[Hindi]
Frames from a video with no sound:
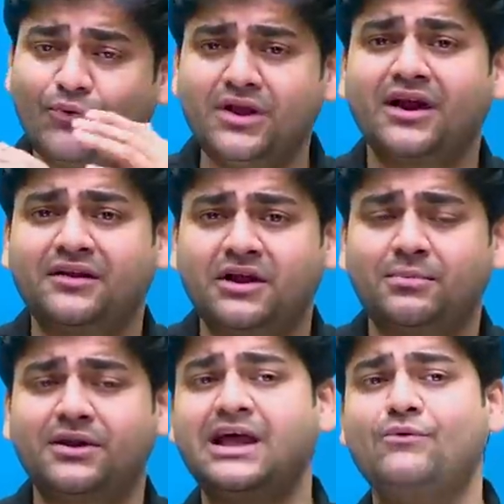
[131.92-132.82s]
वही
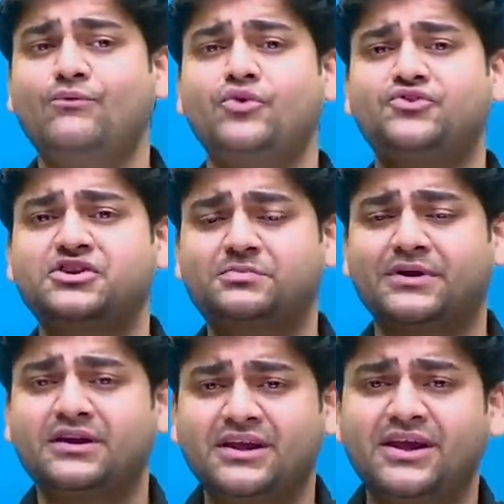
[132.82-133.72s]
कंटेंट पढ़ना है वही चीज़
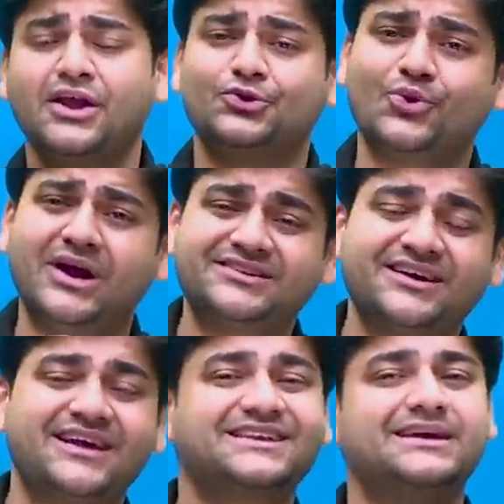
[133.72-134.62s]
पढ़नी है जो
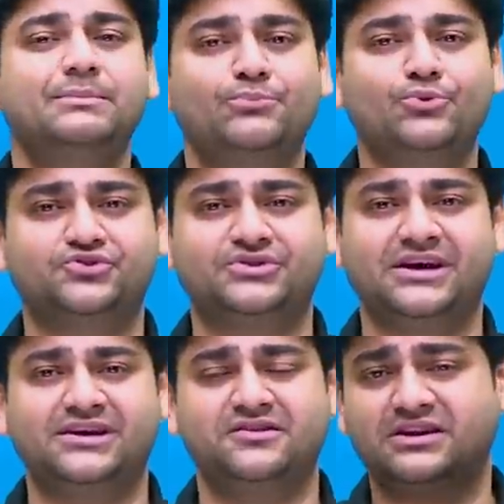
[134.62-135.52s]
आजकल एग्जाम में पूछी
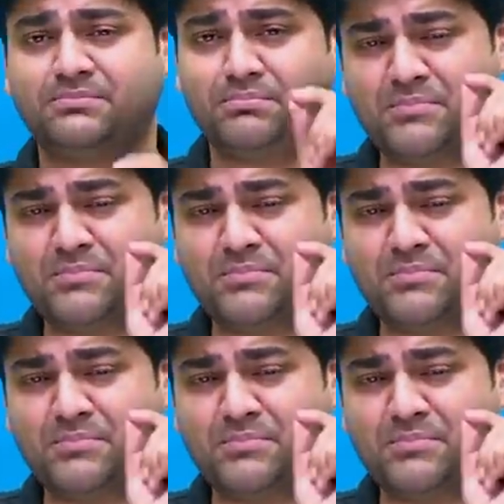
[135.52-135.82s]
जा रही है सिर्फ